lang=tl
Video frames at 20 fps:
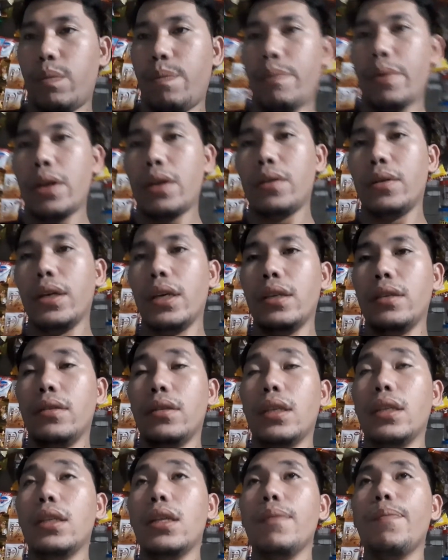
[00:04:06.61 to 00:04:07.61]
pero ngayon
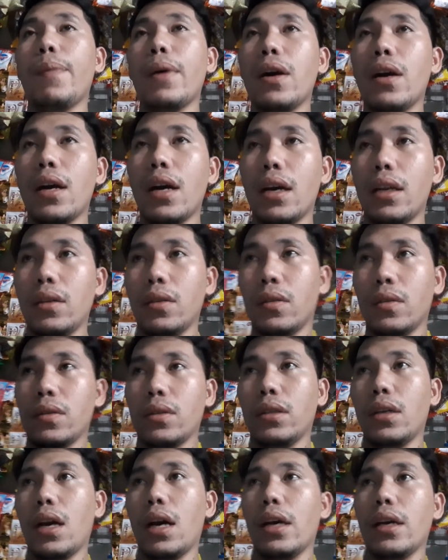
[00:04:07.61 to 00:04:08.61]
hindi pa ano
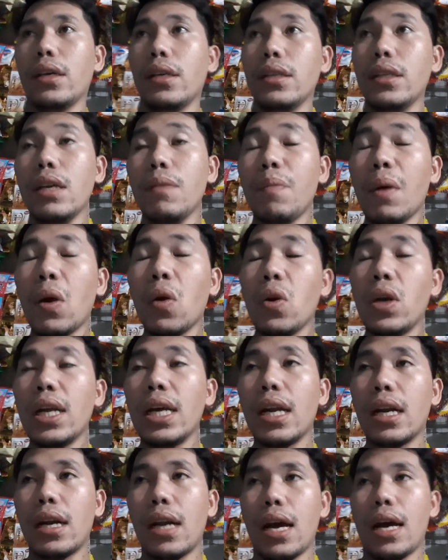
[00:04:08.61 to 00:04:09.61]
uh, hindi pa huli
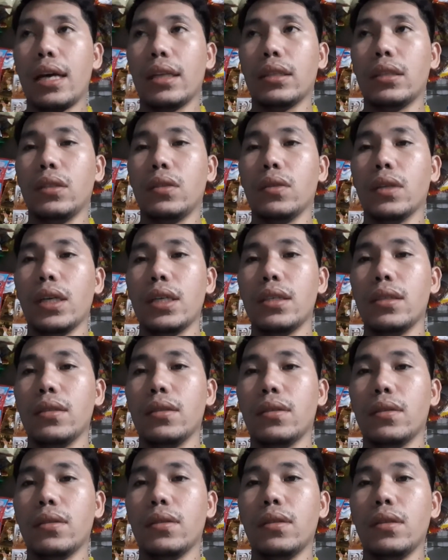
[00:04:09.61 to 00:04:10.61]
ang lahat no guys
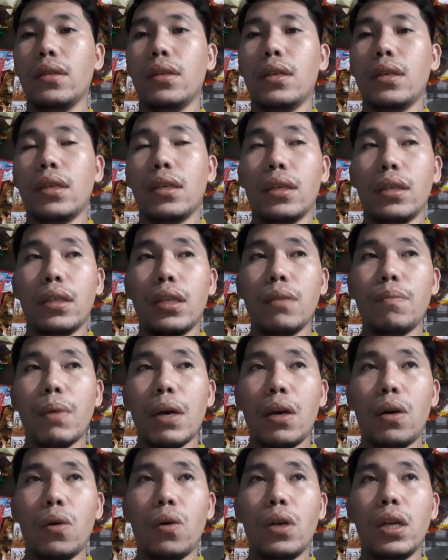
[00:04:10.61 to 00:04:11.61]
no hindi
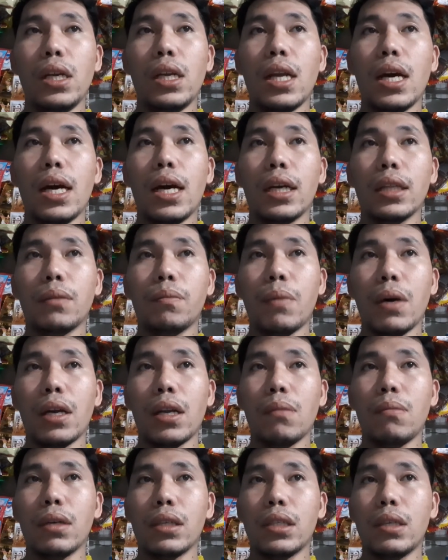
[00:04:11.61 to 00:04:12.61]
pa huli lahat
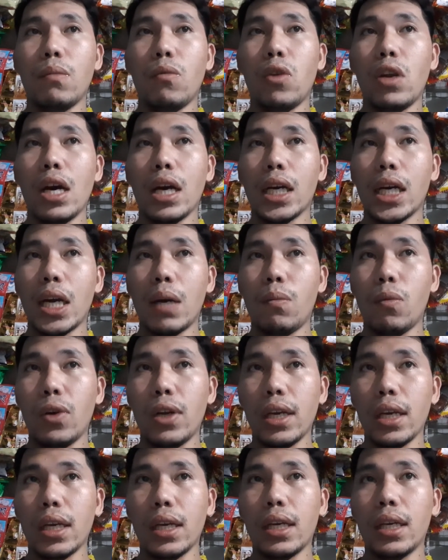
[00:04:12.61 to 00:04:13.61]
para magsimula ka
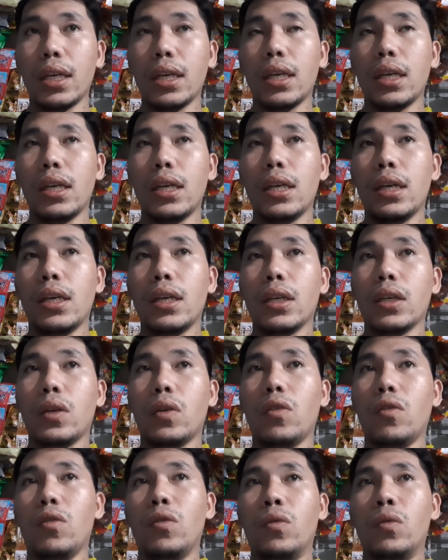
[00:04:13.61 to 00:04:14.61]
muli
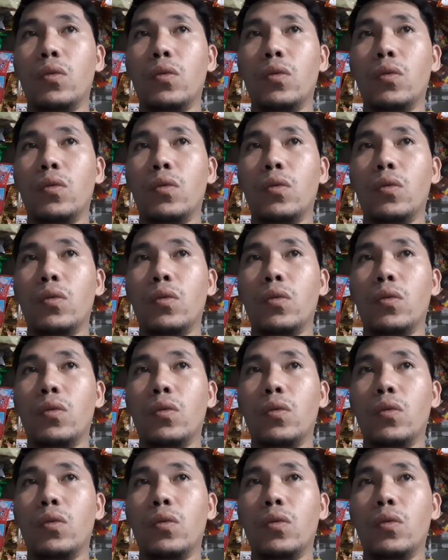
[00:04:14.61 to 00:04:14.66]
kung